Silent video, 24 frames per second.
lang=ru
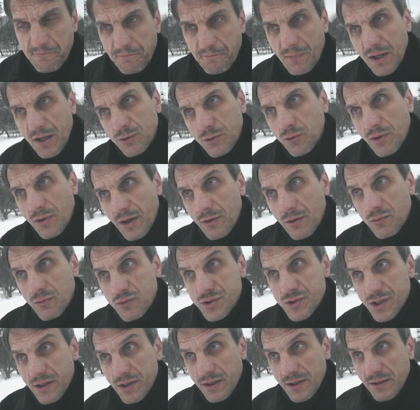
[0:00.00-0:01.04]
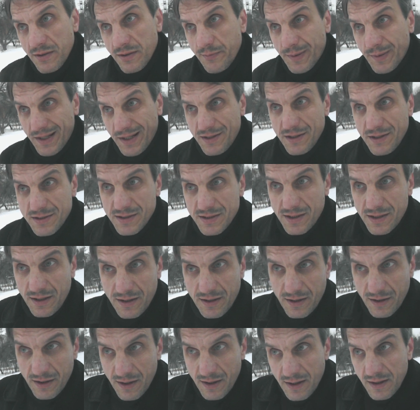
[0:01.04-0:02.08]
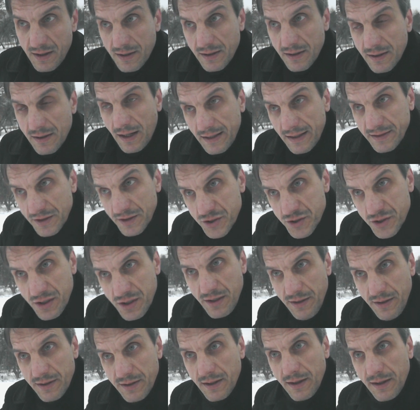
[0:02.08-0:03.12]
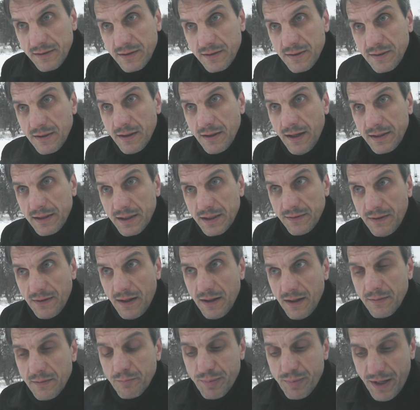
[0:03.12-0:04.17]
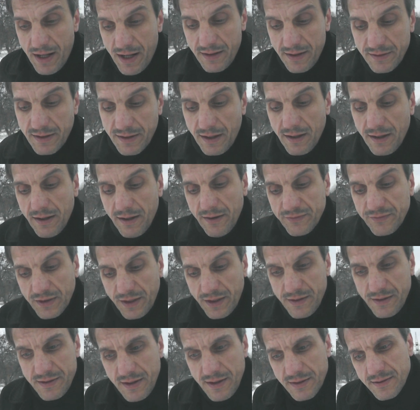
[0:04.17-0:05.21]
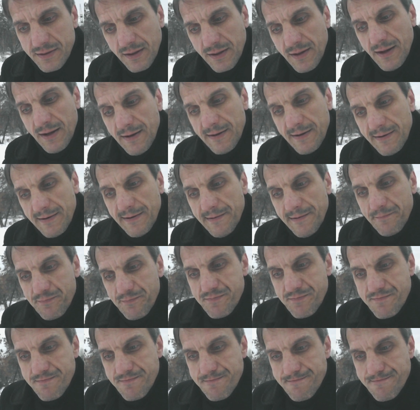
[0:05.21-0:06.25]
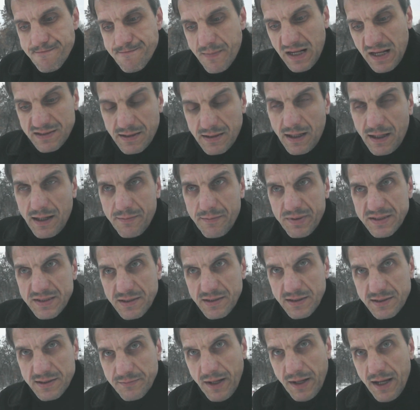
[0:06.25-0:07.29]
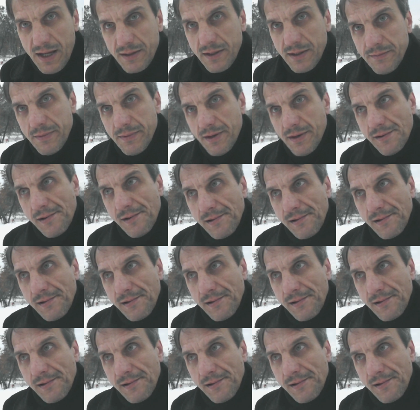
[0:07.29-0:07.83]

которые уже практически отошли от этого бренда авторитет стали бизнесменами,